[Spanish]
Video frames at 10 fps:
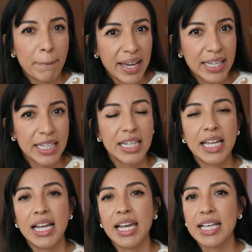
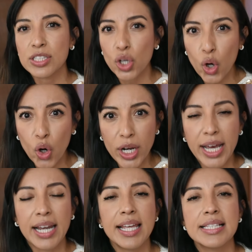vaginales,
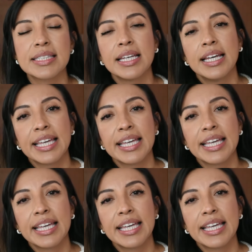orales,